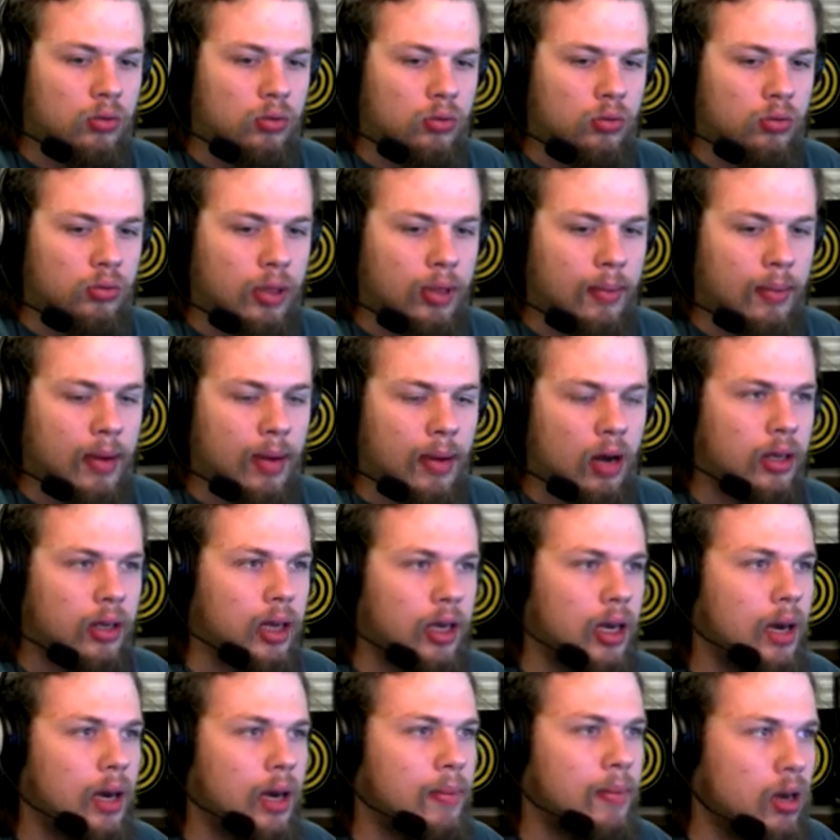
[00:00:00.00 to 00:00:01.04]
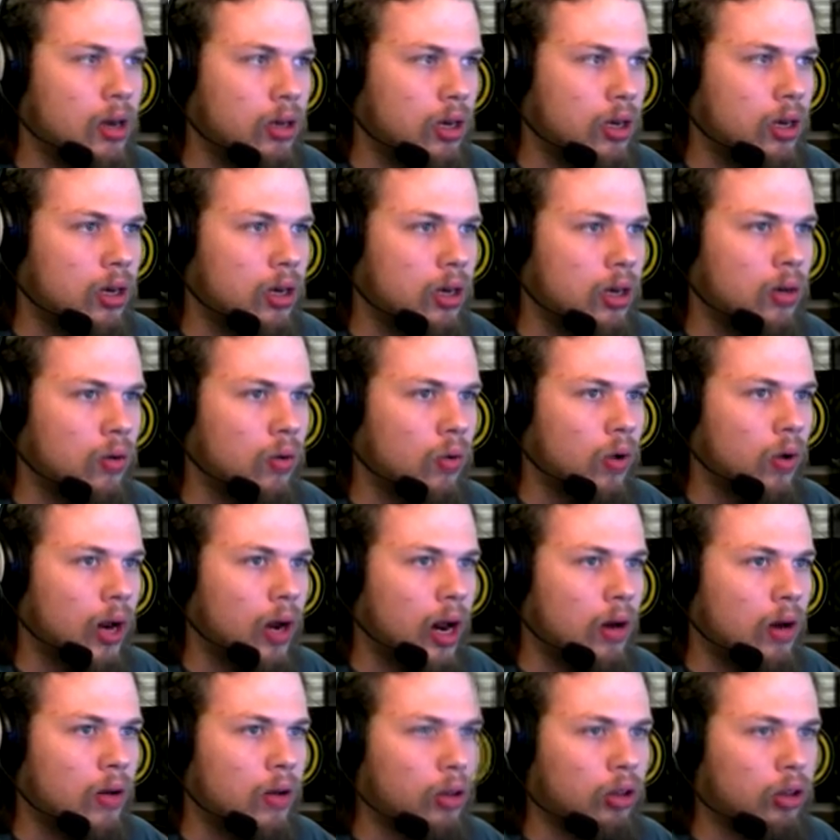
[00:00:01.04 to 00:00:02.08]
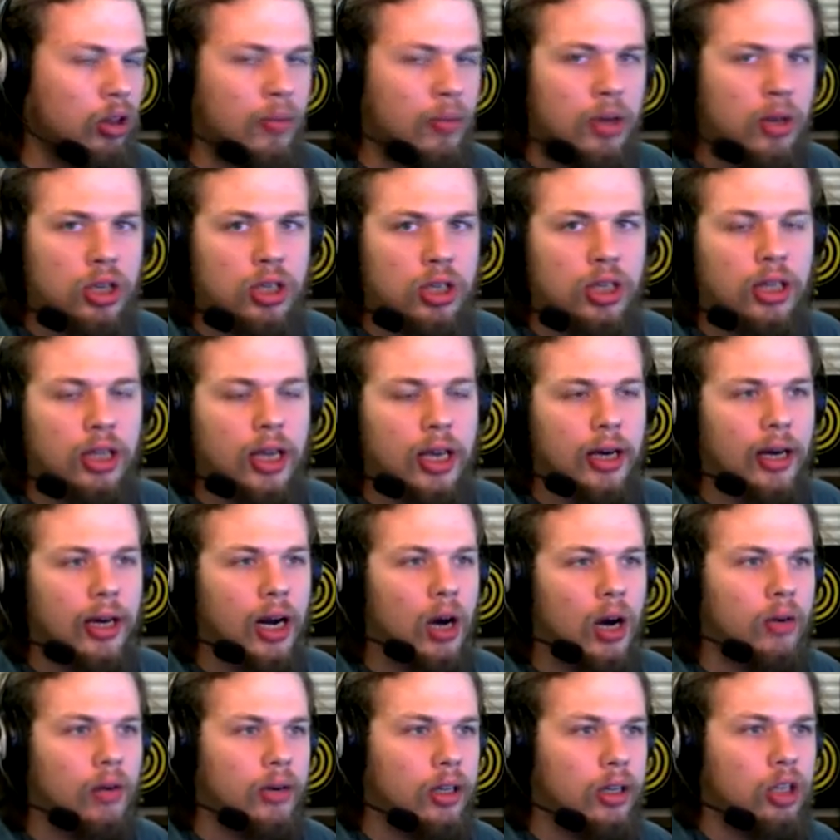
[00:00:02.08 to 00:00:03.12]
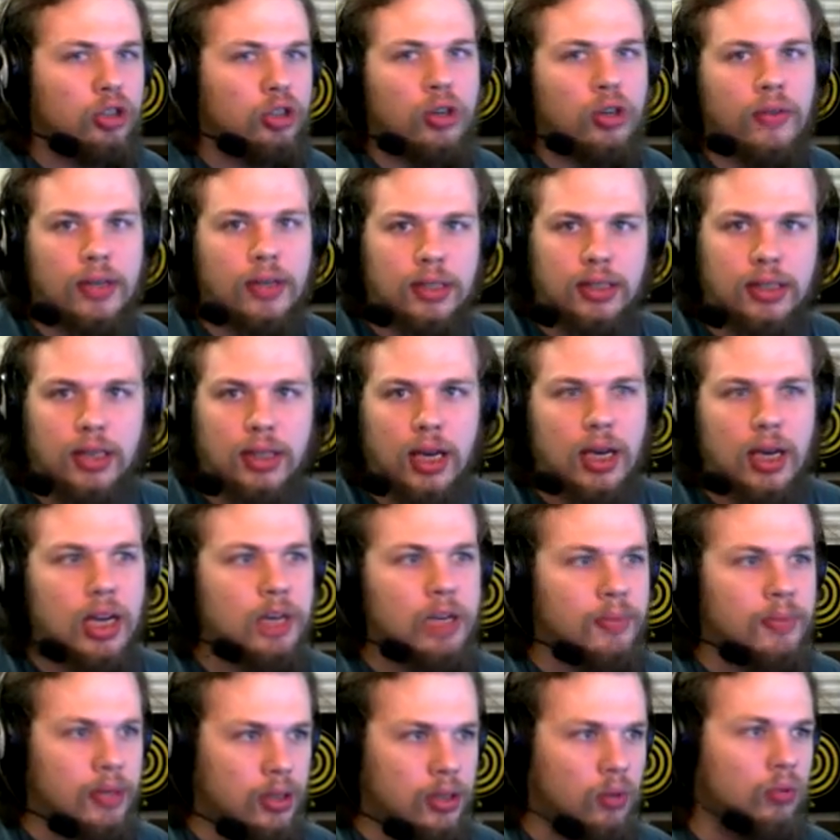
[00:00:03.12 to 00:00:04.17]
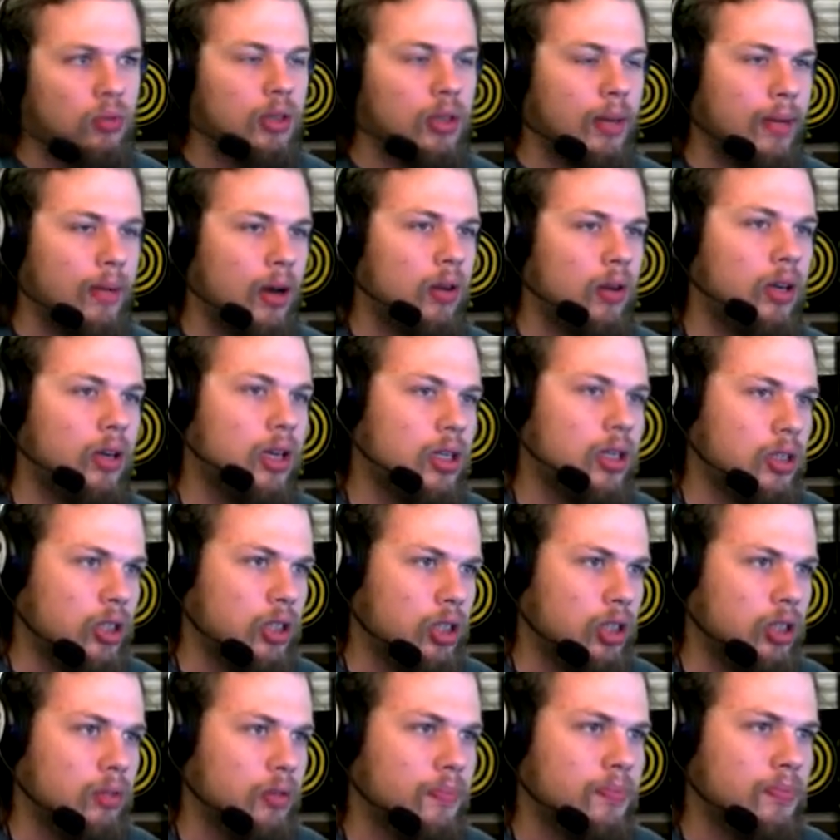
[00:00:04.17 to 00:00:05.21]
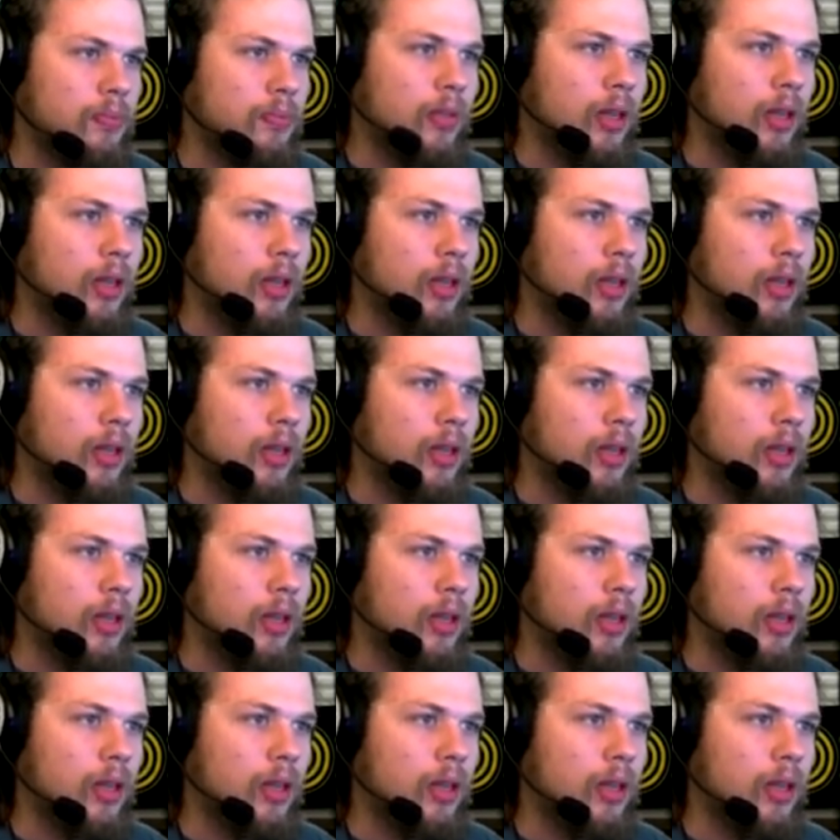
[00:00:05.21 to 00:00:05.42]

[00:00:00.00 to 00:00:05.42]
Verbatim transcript: num, num trabalho que é meio que. O horário não é totalmente integral, né? De 9 às 6, mas é um trabalho que exige